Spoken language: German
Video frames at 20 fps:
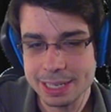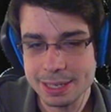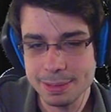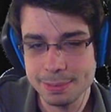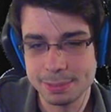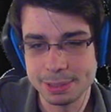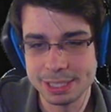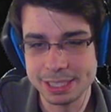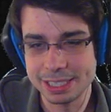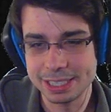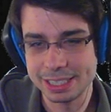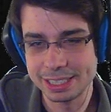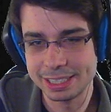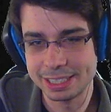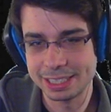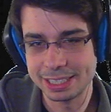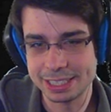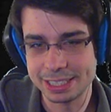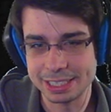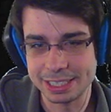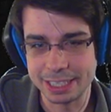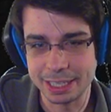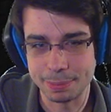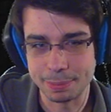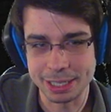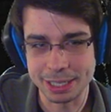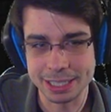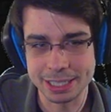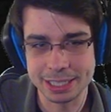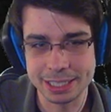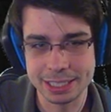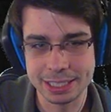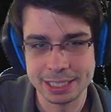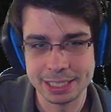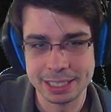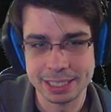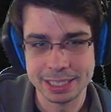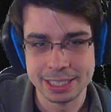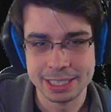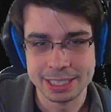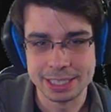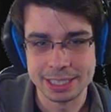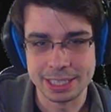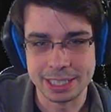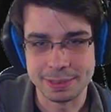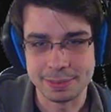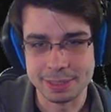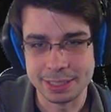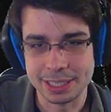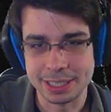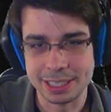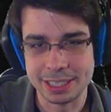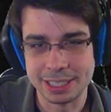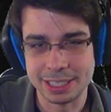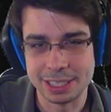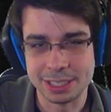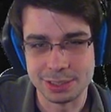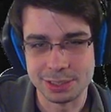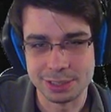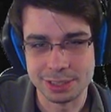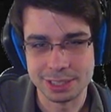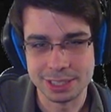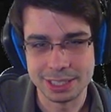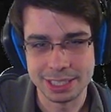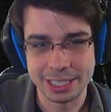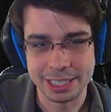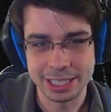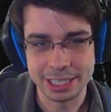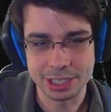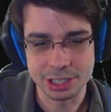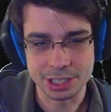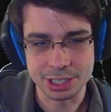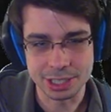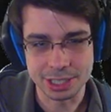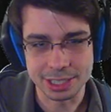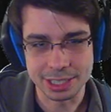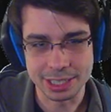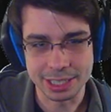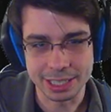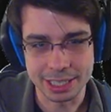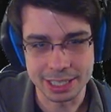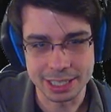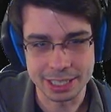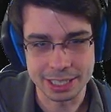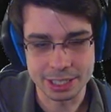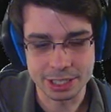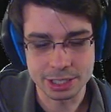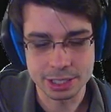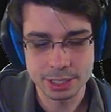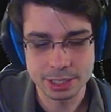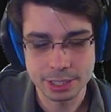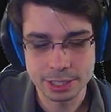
Und diesen ledierten Diamanten, die kann man dann in gesockelte Gegenstände reinklatschen.